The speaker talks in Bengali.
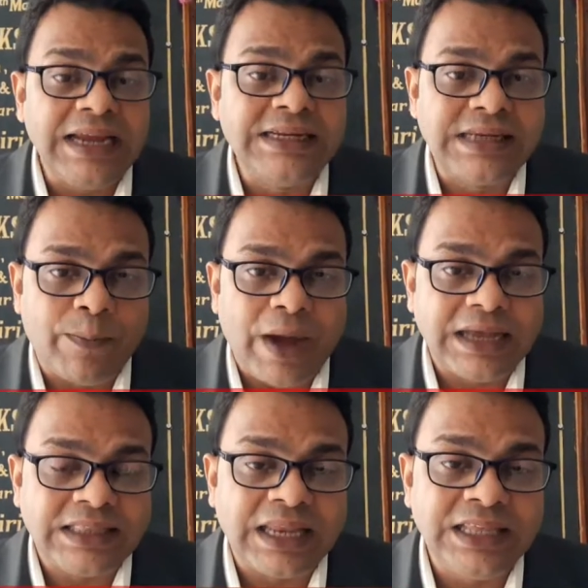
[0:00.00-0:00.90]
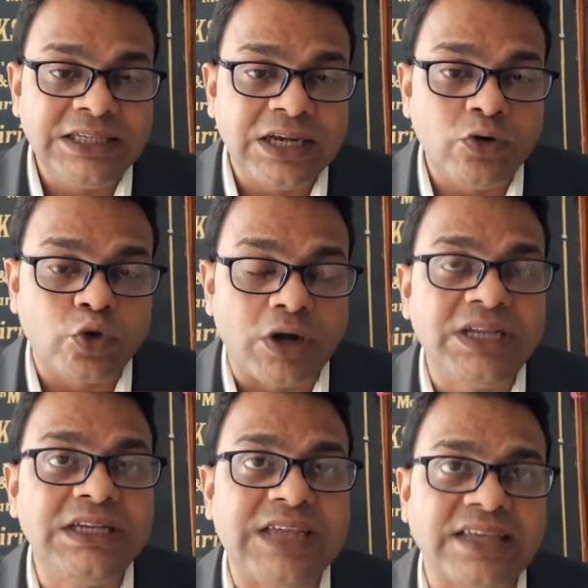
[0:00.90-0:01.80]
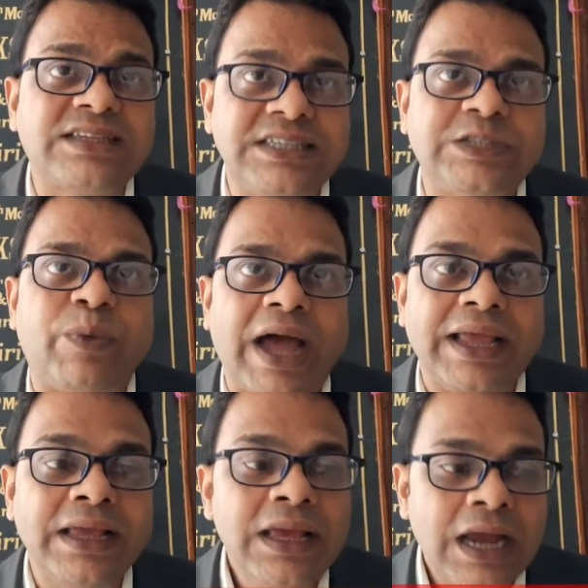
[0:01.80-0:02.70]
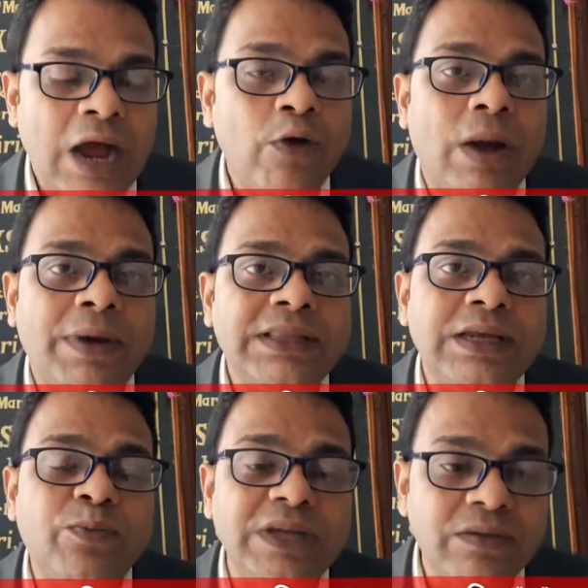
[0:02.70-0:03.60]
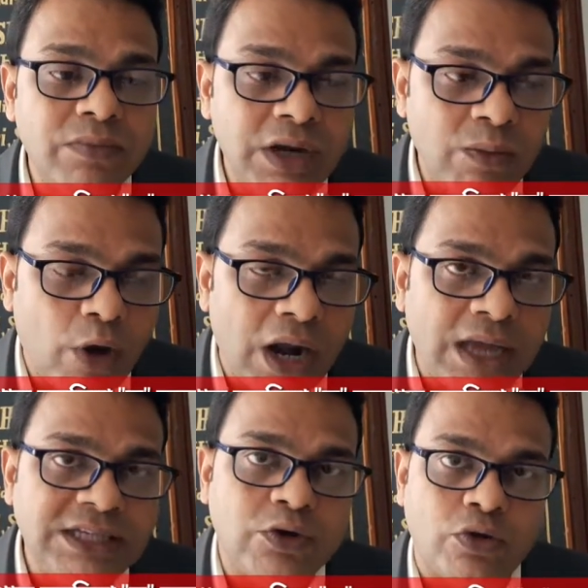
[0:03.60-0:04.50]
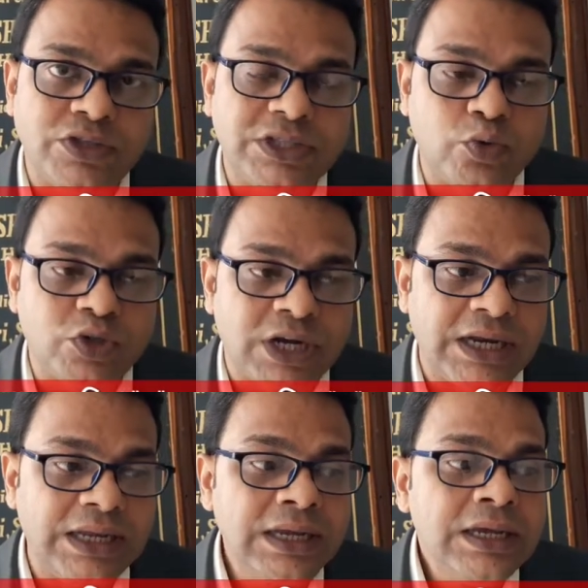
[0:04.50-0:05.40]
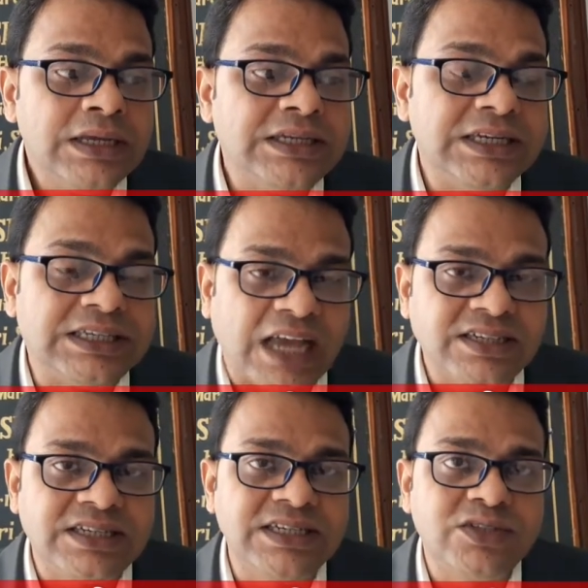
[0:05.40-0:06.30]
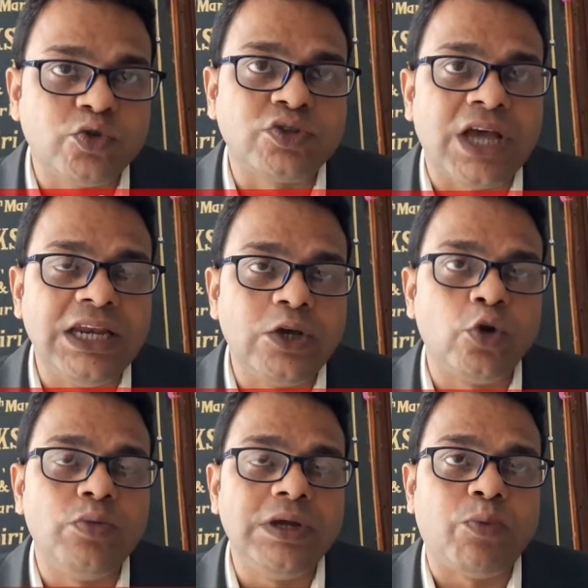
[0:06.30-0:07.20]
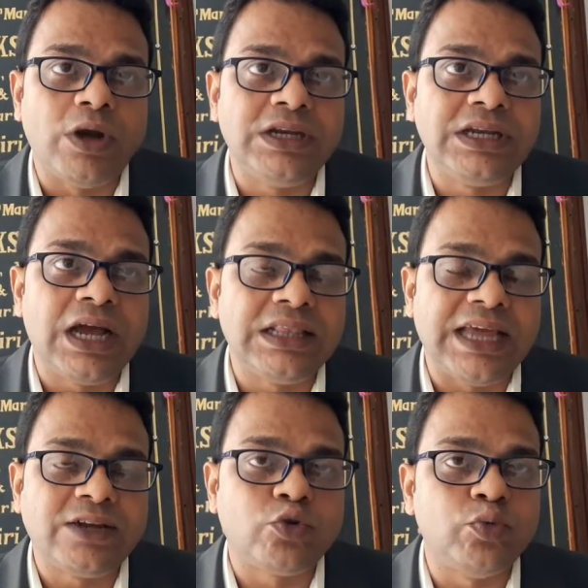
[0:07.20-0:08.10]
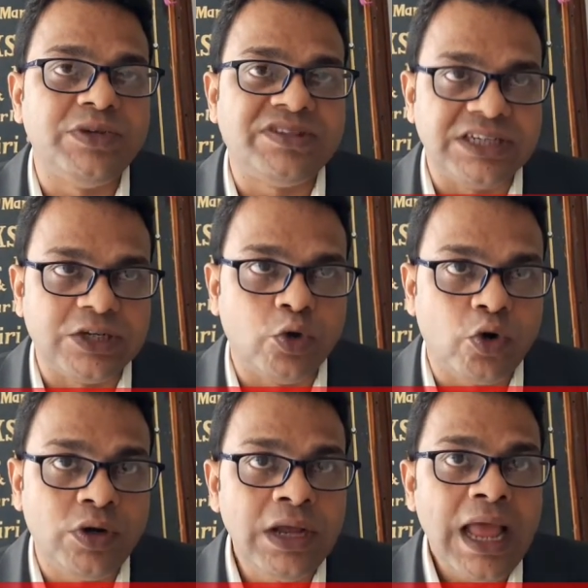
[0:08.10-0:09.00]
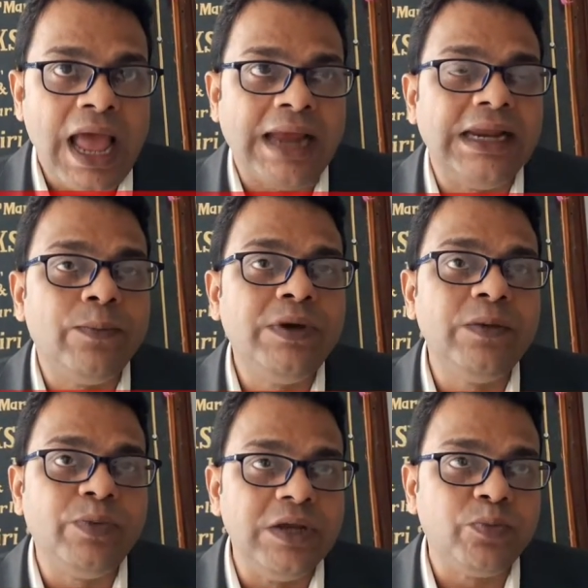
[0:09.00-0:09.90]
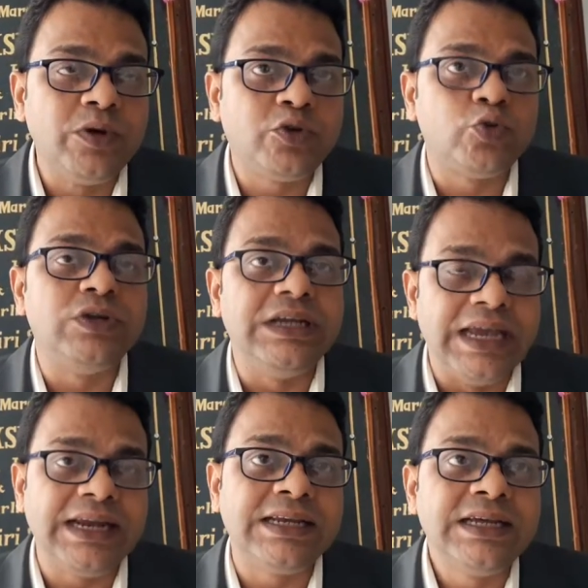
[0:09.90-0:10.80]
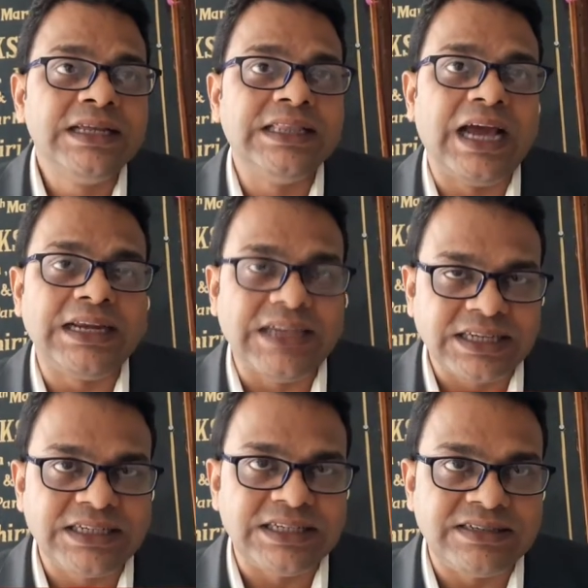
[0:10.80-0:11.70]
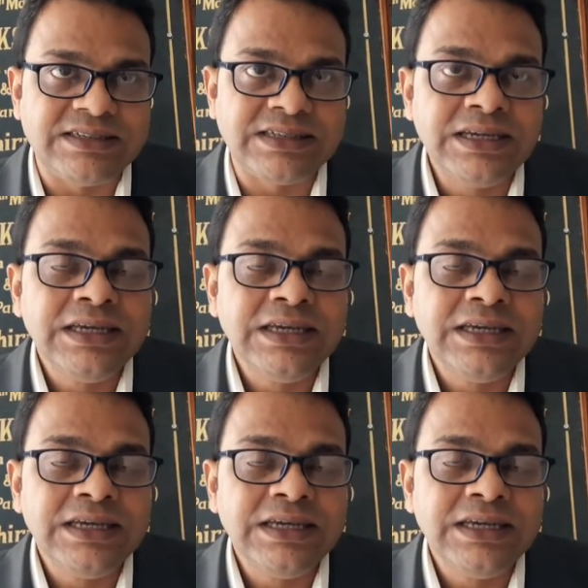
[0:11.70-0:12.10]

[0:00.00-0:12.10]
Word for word: রাইটটা পায় তাদের যেন সঠিক জাস্টিস পায় কারণ আমাদের নিয়ম বলে বলা আছে কনস্টিটিউশনে যে জাস্টিস সোশ্যাল ইকোনমিক পলিটিক্যাল দ্যাট শুড বি সিকিওর অ্যান্ড এভরি পিপুল শুড গেট দেয়ার জাস্টিস